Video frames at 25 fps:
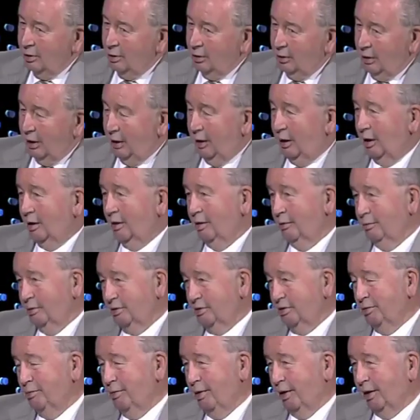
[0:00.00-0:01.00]
Que cada
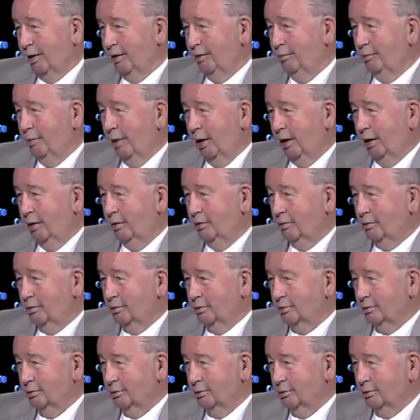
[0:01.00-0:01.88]
vez se marca menos,